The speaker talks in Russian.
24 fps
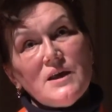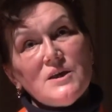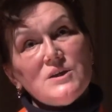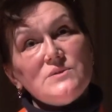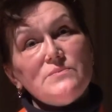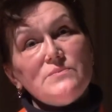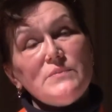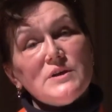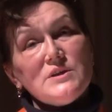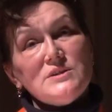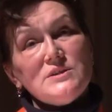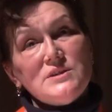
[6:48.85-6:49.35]

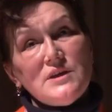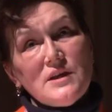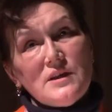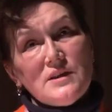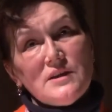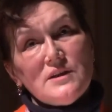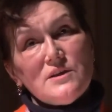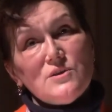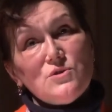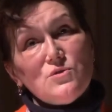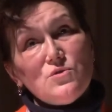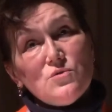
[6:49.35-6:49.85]

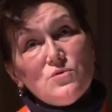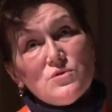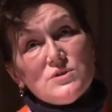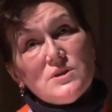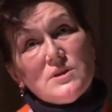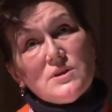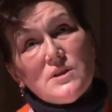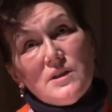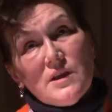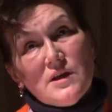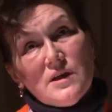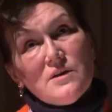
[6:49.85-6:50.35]
Смертельная
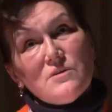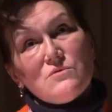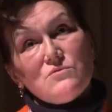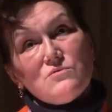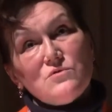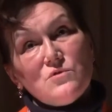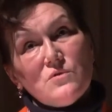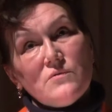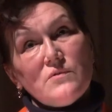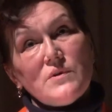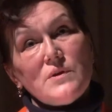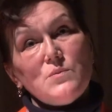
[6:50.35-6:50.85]
доза для
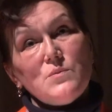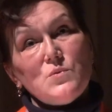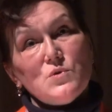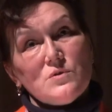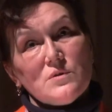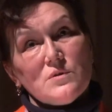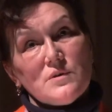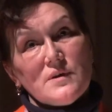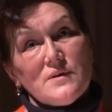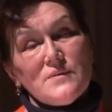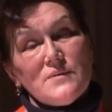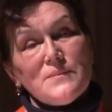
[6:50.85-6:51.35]
грудного
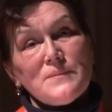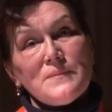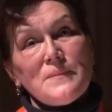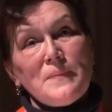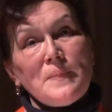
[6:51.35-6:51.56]
ребенка.